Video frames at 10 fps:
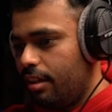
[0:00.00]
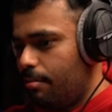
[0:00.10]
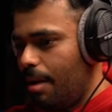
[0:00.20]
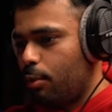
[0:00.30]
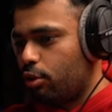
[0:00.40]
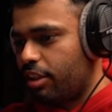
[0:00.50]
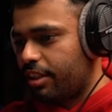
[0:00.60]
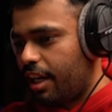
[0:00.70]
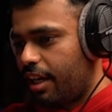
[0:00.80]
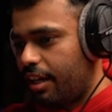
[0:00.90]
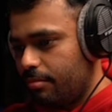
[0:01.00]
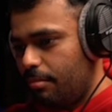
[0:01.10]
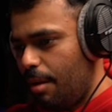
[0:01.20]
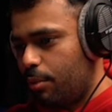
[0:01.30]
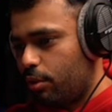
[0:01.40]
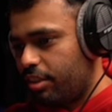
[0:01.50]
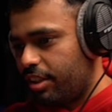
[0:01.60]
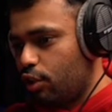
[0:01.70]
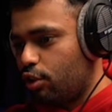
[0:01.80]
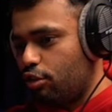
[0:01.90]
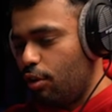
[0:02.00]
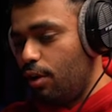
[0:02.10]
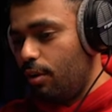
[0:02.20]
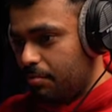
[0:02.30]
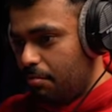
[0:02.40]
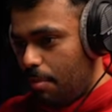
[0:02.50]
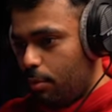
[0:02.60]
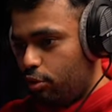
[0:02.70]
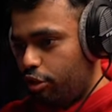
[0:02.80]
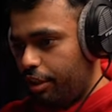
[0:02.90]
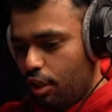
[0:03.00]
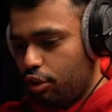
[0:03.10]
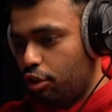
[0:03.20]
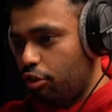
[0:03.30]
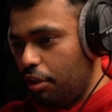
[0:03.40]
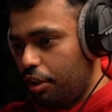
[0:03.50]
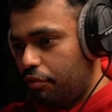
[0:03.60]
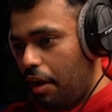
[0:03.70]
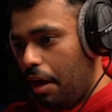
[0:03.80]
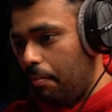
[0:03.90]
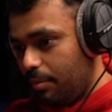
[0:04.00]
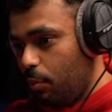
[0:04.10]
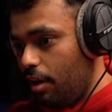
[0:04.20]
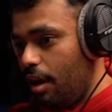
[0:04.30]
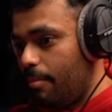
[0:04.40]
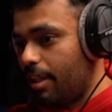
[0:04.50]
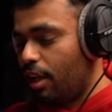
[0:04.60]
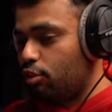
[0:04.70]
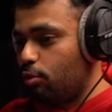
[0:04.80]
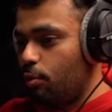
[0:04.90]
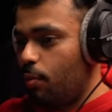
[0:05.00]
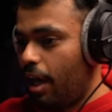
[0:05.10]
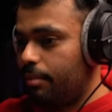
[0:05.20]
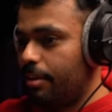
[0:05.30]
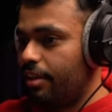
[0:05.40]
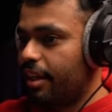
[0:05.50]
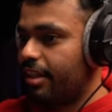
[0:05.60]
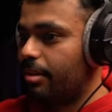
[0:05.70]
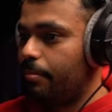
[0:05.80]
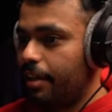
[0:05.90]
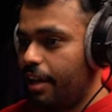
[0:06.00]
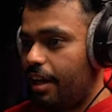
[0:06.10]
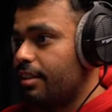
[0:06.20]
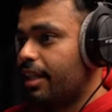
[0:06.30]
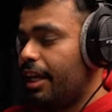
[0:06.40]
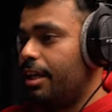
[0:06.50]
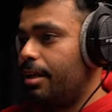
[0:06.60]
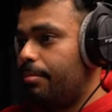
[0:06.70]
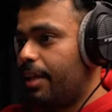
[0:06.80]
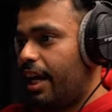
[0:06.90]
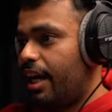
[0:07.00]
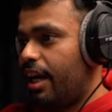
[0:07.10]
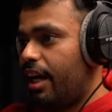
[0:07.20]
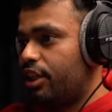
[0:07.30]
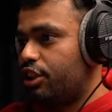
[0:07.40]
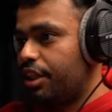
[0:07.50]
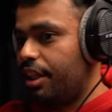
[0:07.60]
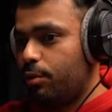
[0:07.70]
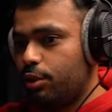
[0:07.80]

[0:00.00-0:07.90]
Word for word: ما بي وسيط يا اخي ما بي وسيط اتصل ما بي وسيط اتصل نتفاهم والله ما تحصون واحد مثلي قسم بالله طيب يا شيرين وش